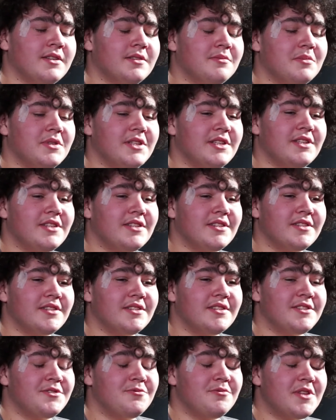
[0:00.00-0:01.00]
Mais
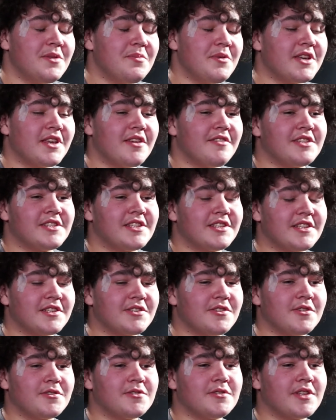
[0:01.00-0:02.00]
il se doutait pas qu'avec cet
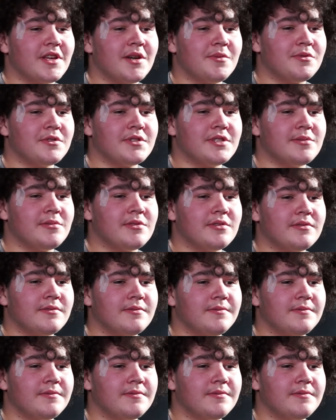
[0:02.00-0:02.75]
acteur ce serait impossible.